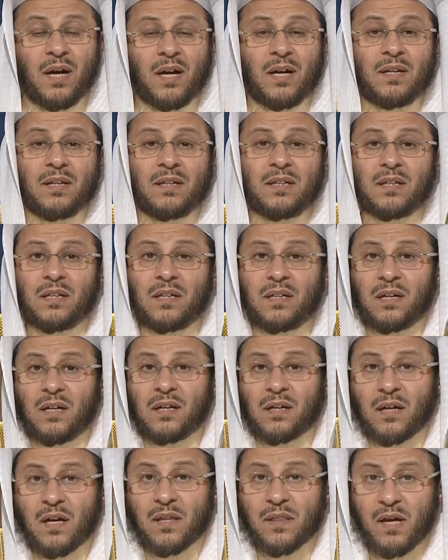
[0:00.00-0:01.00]
عليه
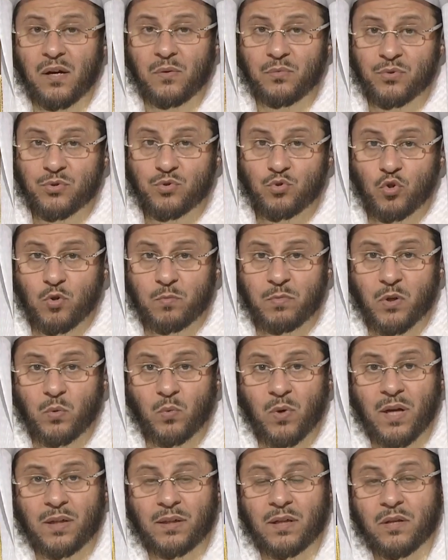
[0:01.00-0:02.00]
القضاء
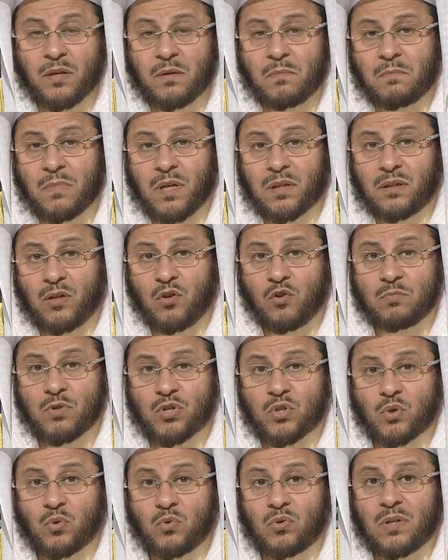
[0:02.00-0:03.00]
وجوبا وأن ذمته
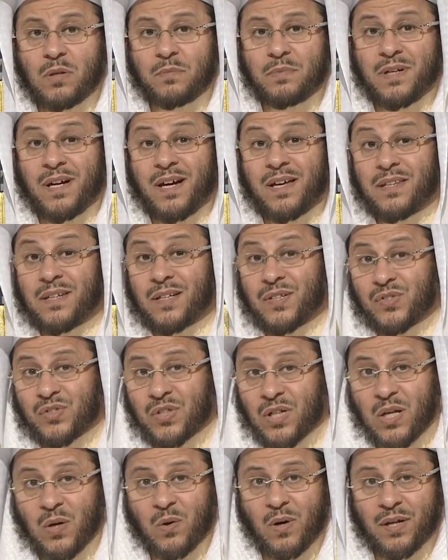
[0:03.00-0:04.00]
مشغولة بهذه
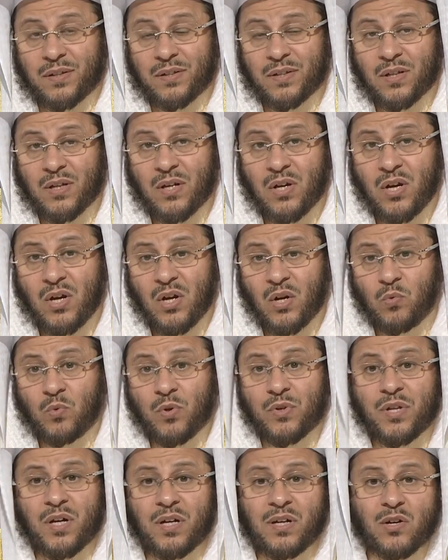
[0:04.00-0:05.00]
الصلوات
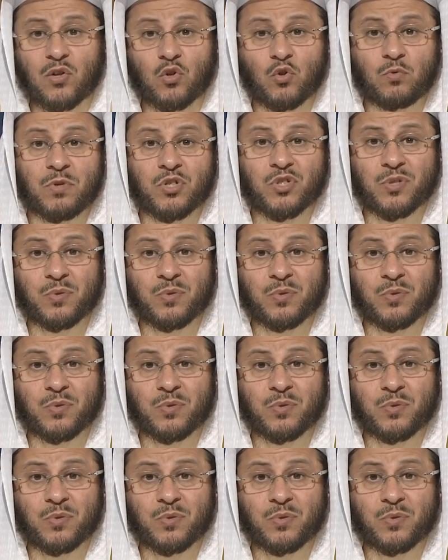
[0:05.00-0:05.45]
وذكروا